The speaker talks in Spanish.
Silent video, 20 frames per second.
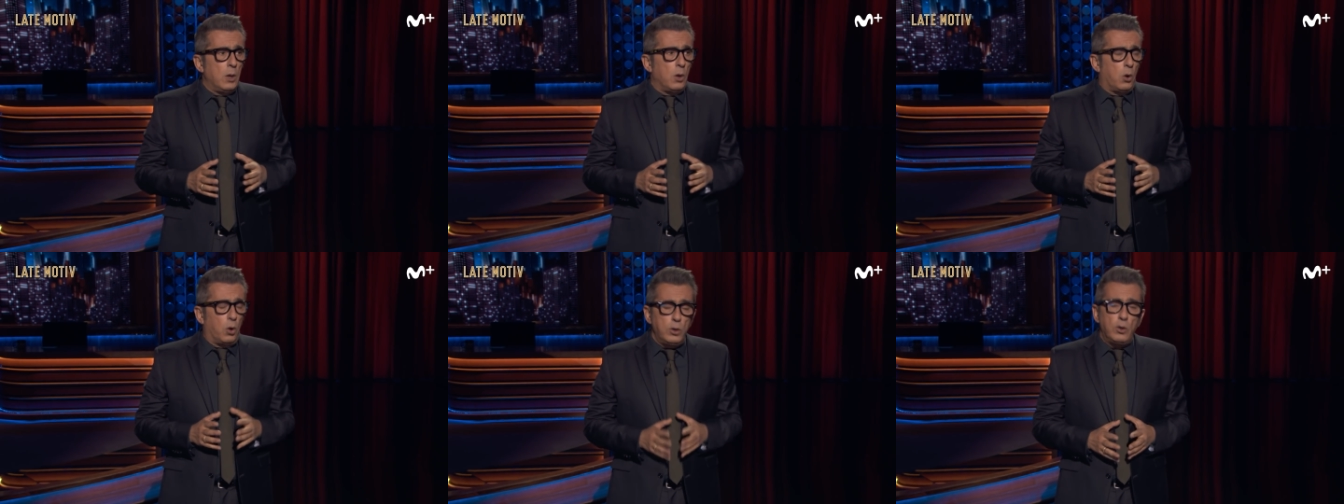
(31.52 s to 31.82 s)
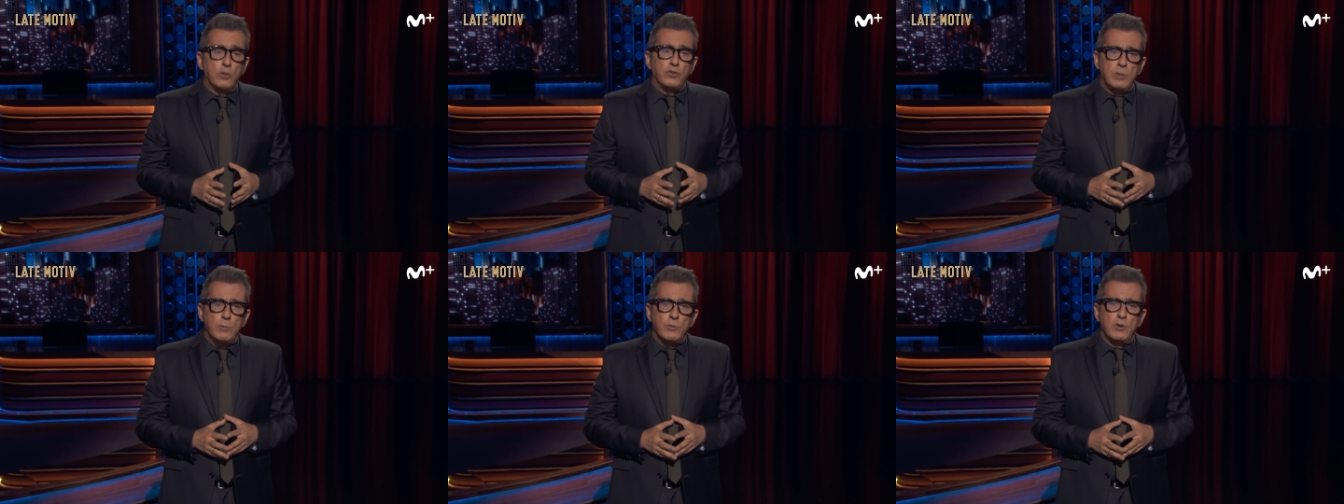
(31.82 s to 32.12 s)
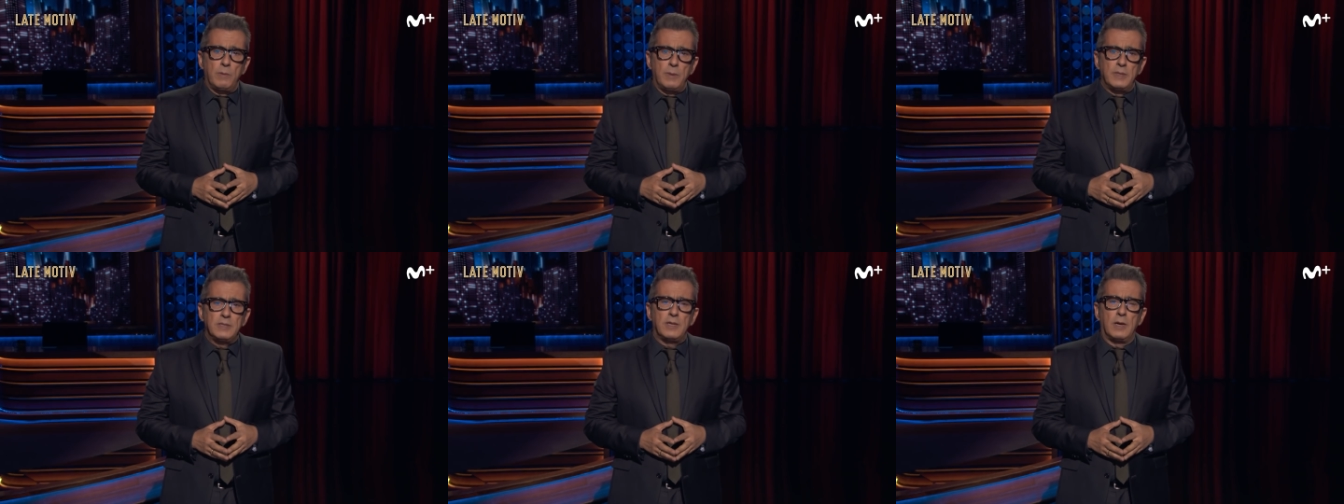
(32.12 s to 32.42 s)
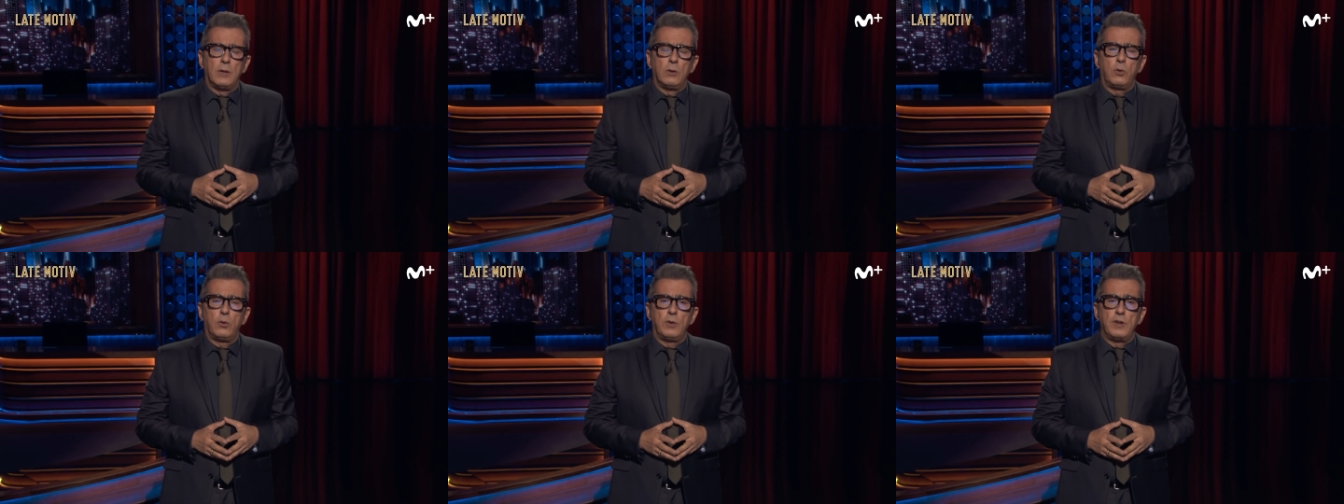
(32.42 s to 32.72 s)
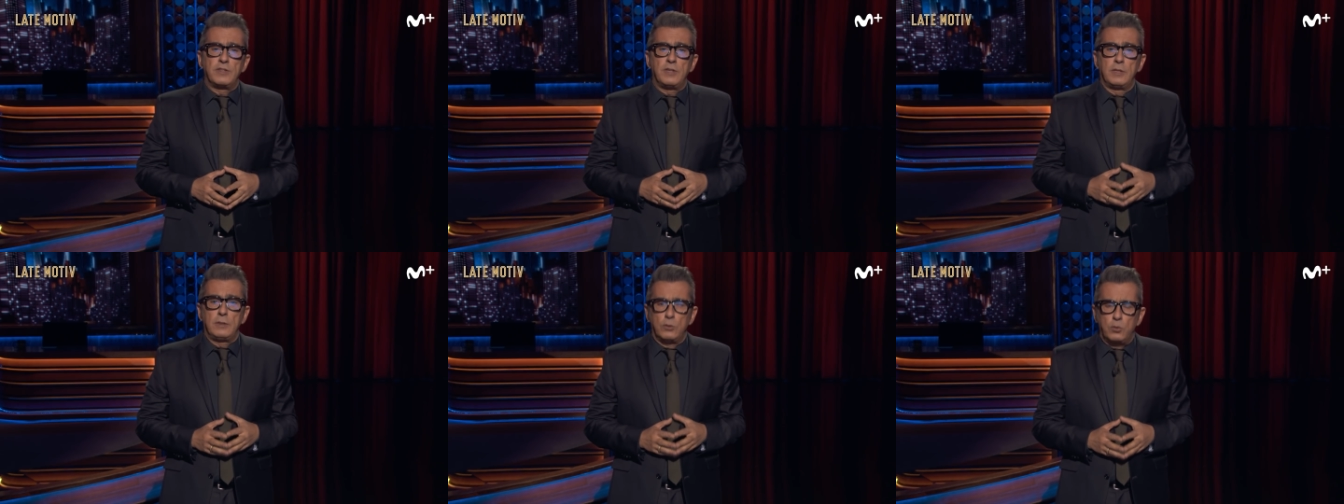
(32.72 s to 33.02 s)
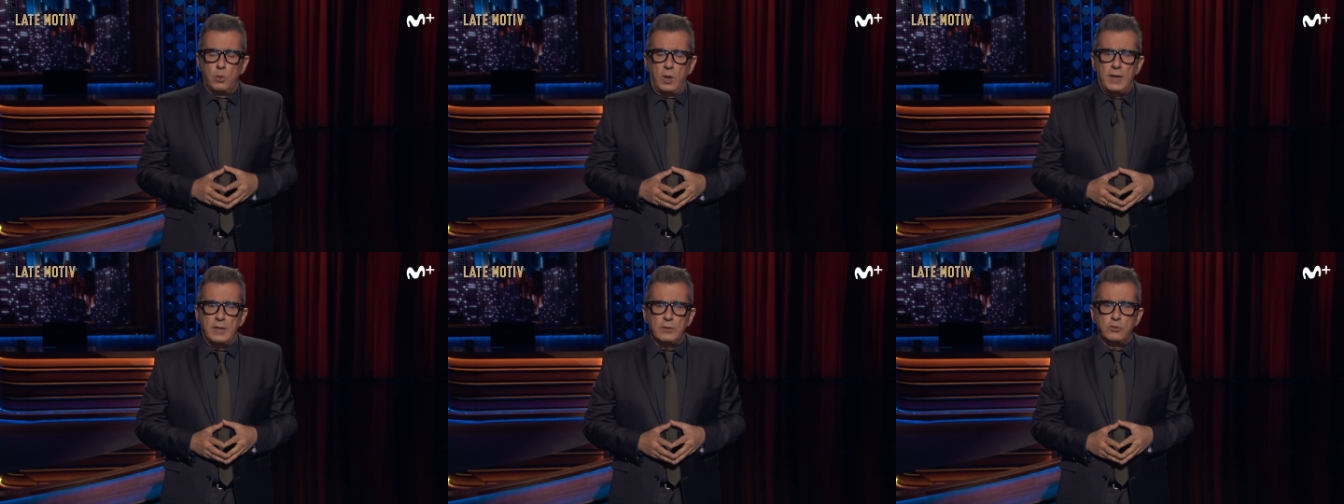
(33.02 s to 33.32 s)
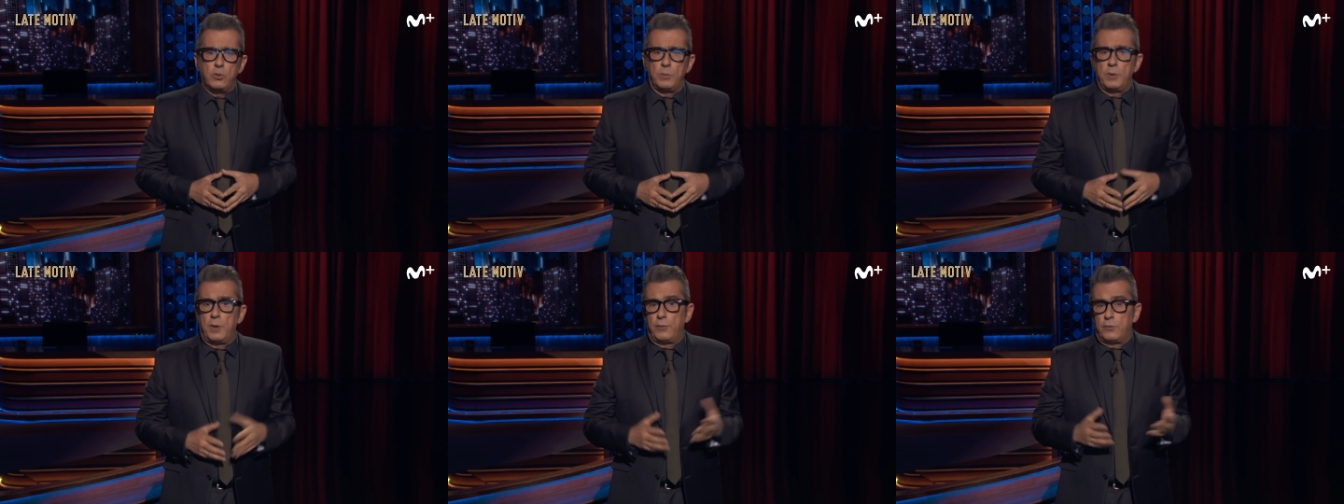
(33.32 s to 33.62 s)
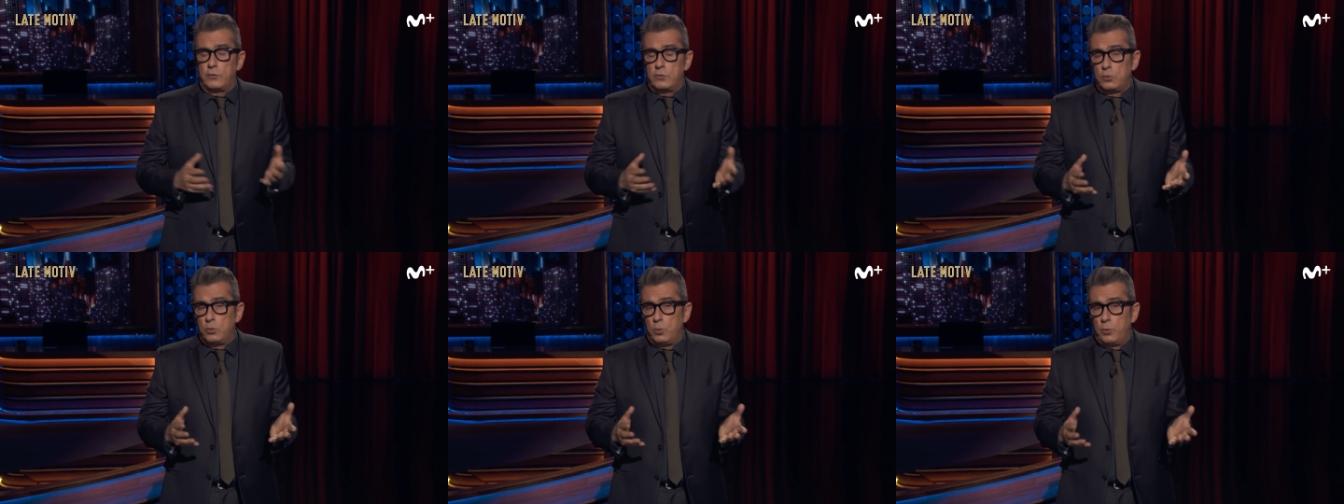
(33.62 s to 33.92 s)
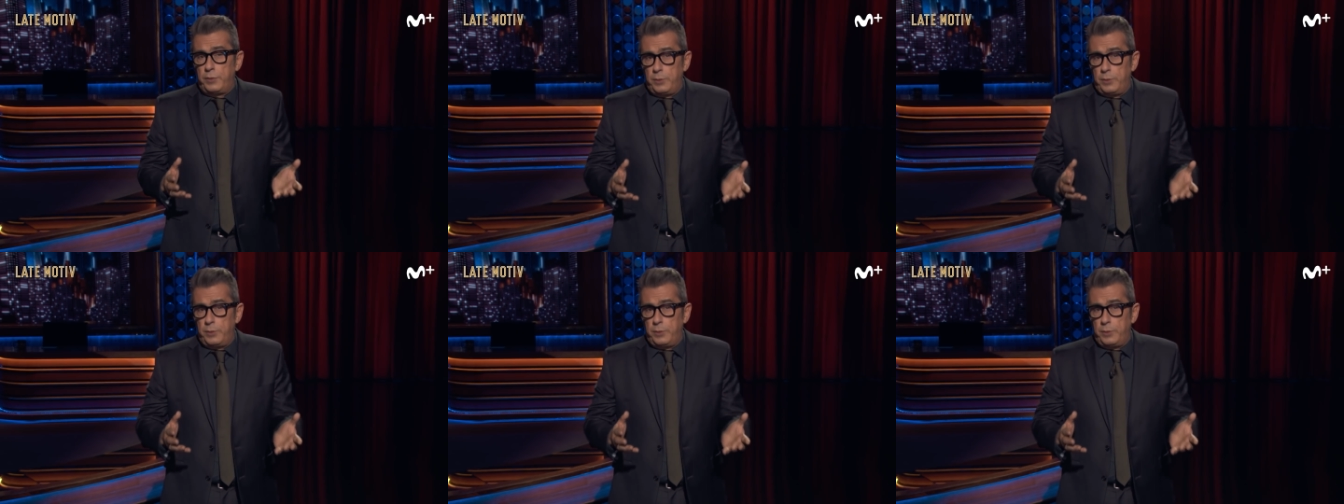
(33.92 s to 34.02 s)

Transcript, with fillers: Hoy nos hemos levantado con este titular sobre su